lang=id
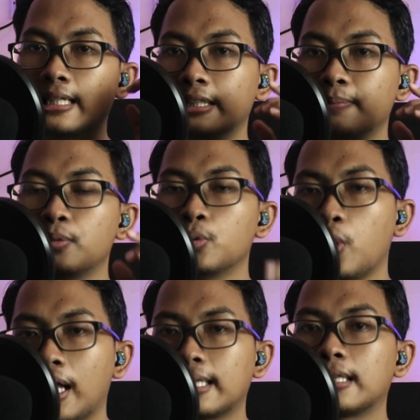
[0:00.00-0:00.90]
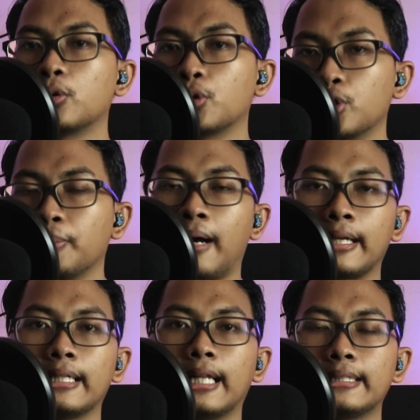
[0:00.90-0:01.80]
lagi buat nutup
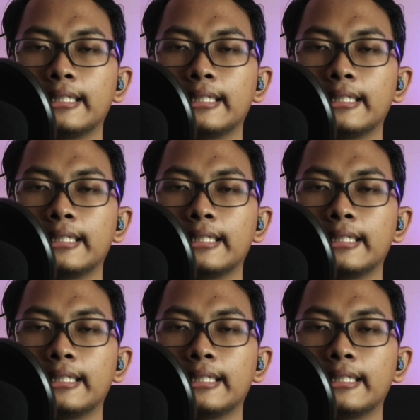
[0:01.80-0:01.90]
panggilan.